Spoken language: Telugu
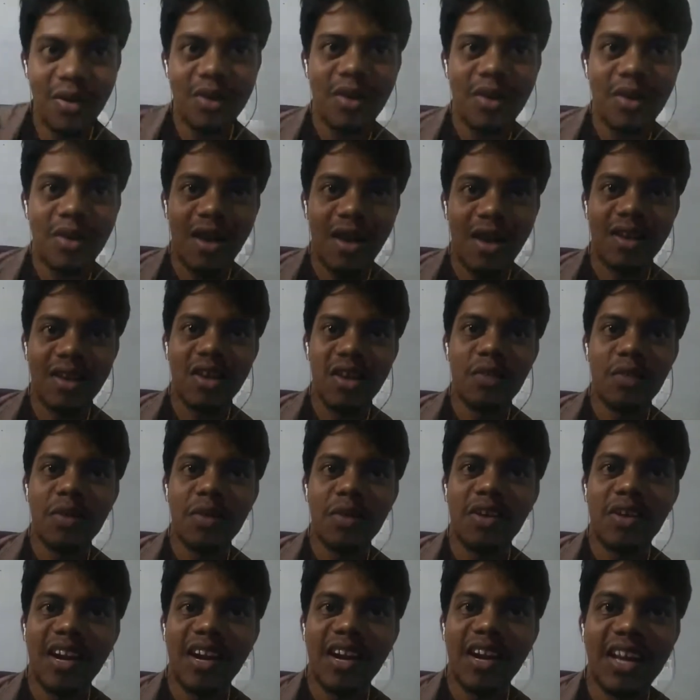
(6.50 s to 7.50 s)
ఆల్ నేను మీ
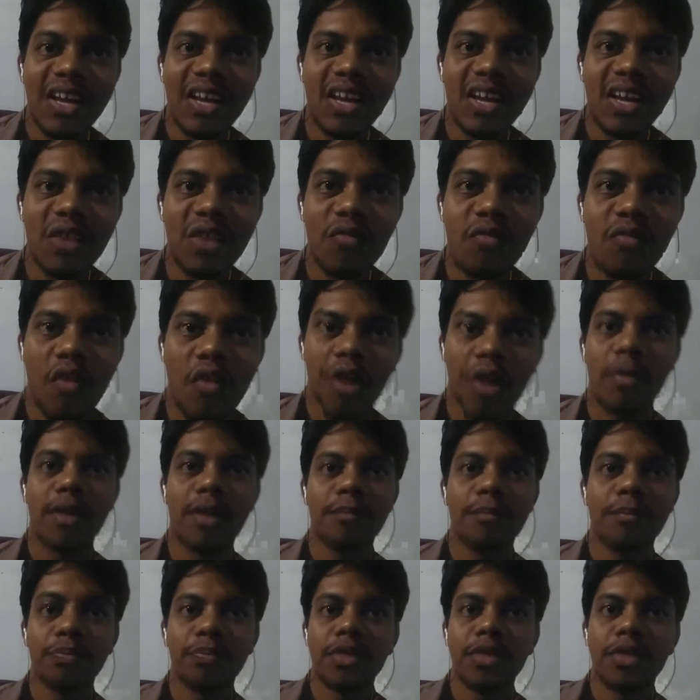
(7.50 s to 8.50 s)
ట్రెండింగ్ ఇన్ఫార్మర్
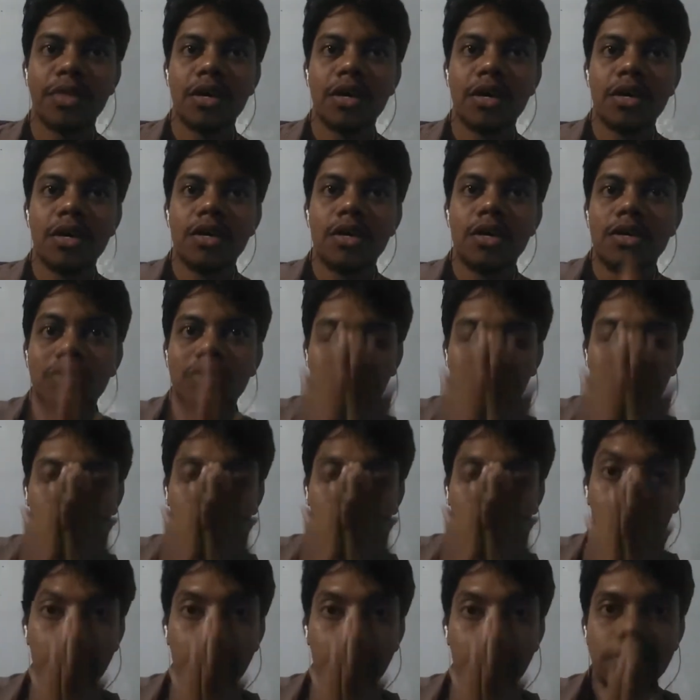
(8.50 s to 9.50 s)
సో
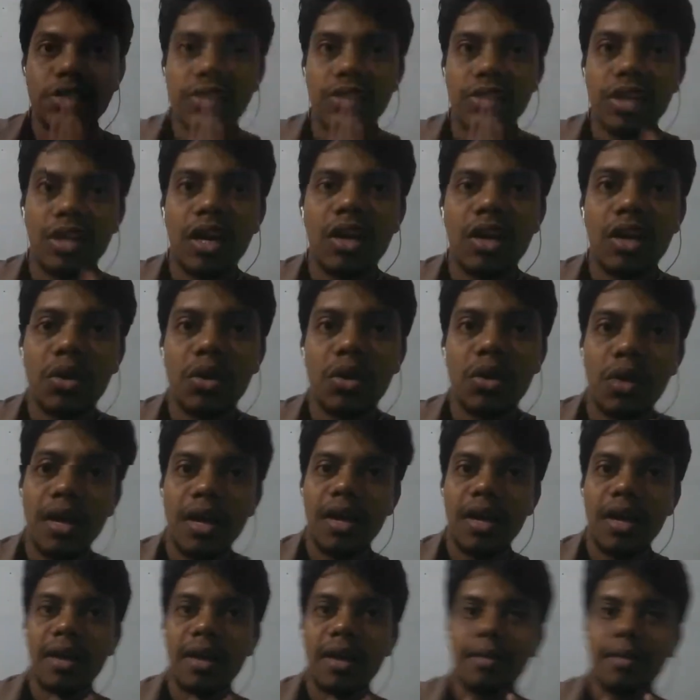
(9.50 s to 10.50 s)
ఫ్రెండ్స్ టుడే
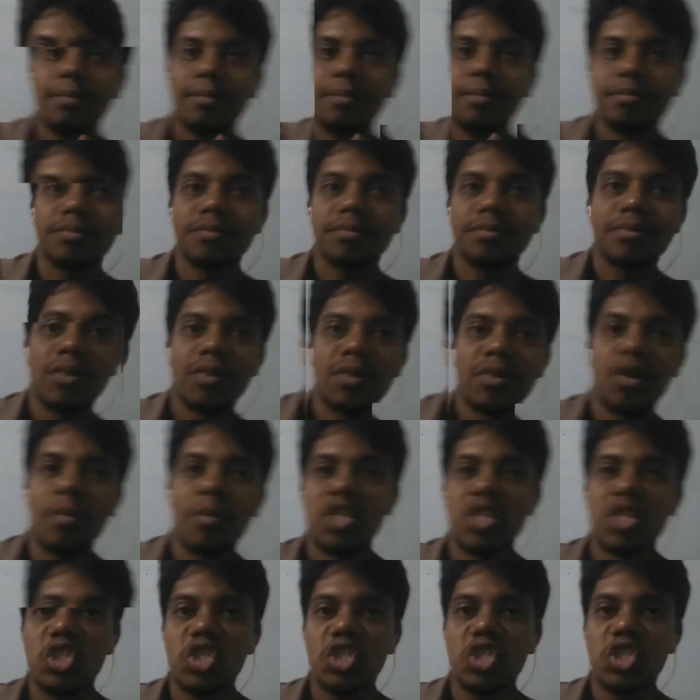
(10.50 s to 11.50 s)
ఒక
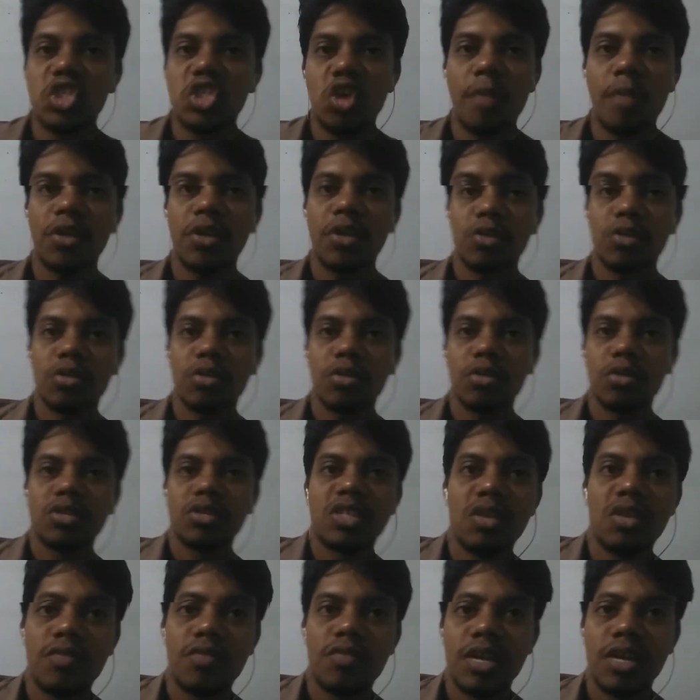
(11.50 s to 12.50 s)
మంచి టాపిక్తో వచ్చేసాను
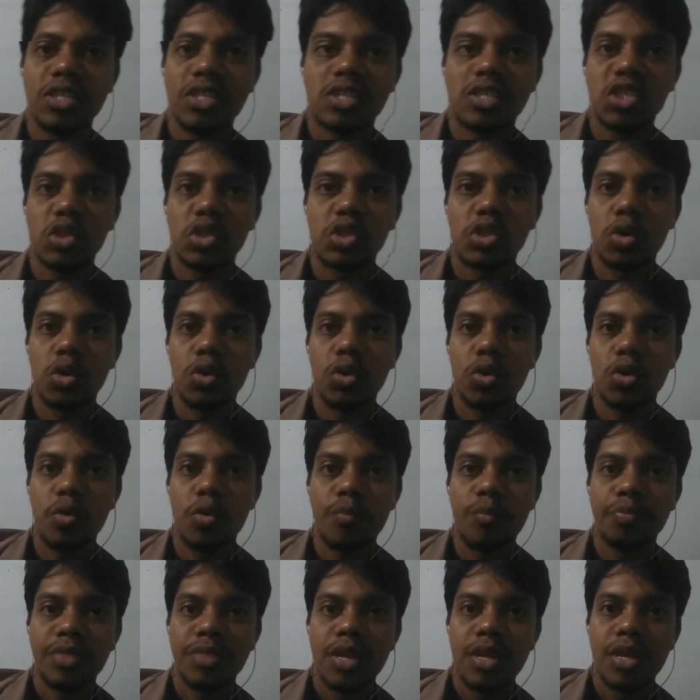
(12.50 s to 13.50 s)
ఫ్రెండ్స్ సో
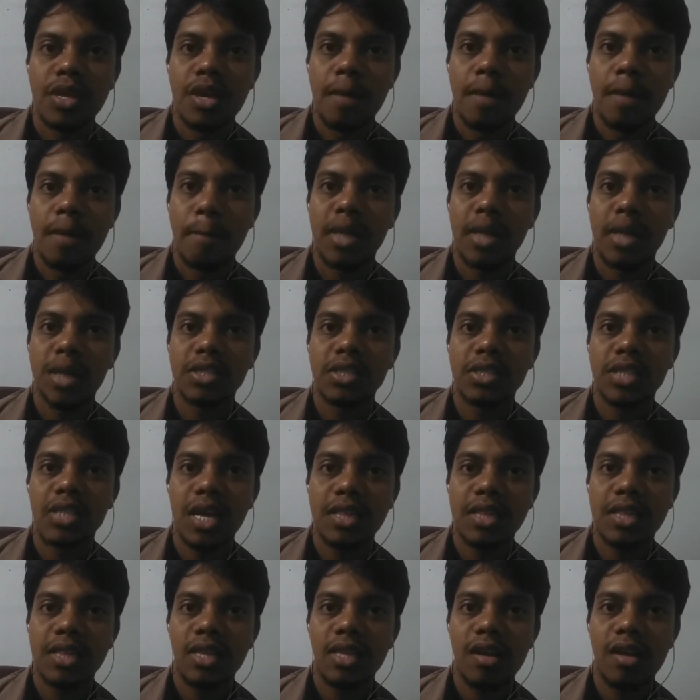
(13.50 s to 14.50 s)

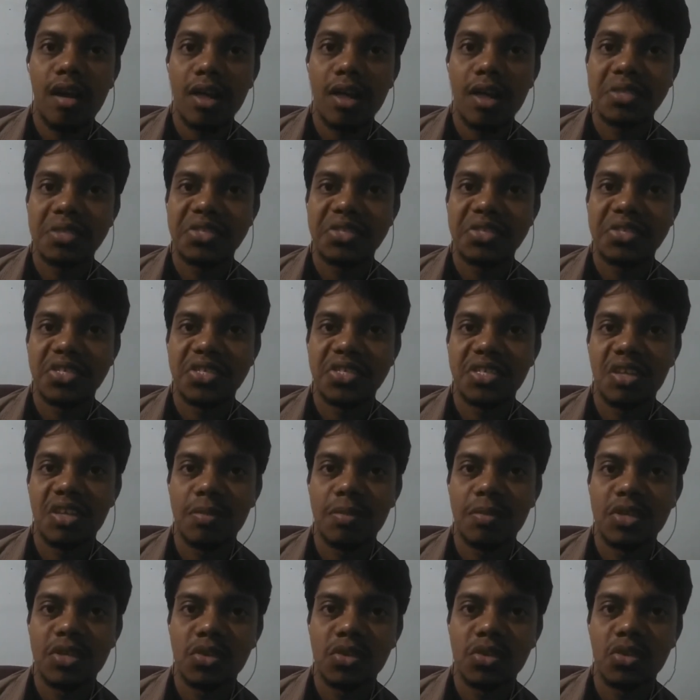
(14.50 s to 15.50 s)
పంచాయతీ రాజ్
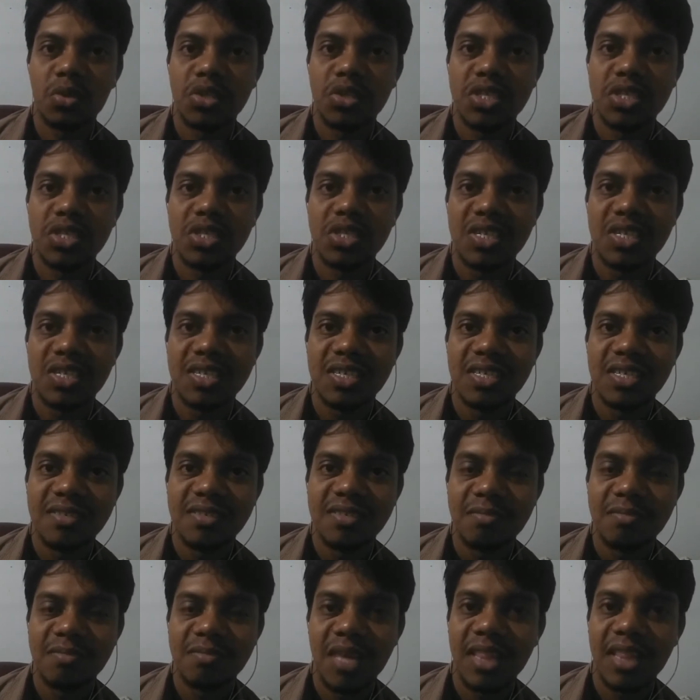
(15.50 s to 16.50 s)
సిలబస్ గురించి
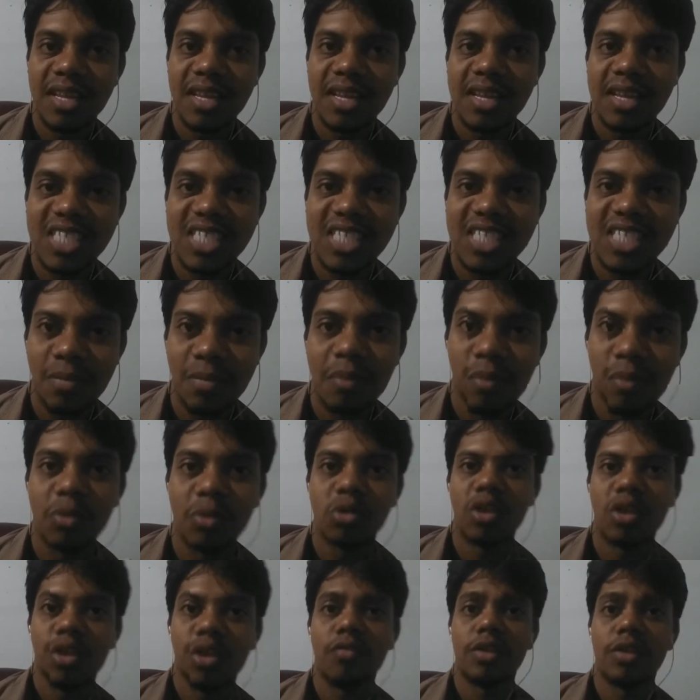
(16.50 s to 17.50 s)
మీ అందరికీ
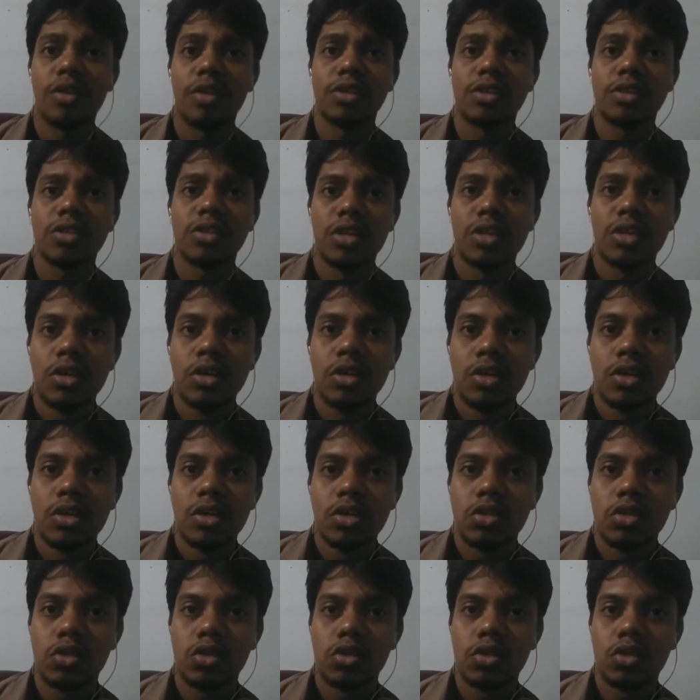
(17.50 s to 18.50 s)
చెప్పబోతున్నాను ఫ్రెండ్స్
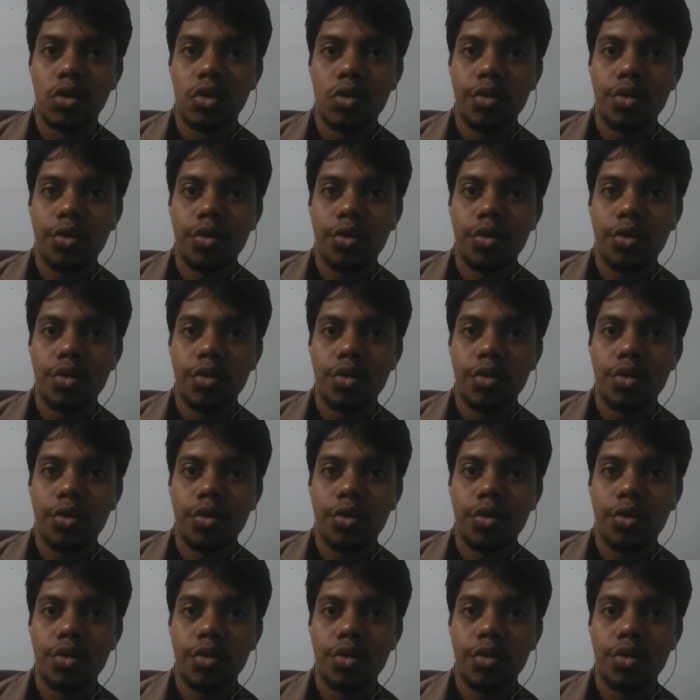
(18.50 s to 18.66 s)
సో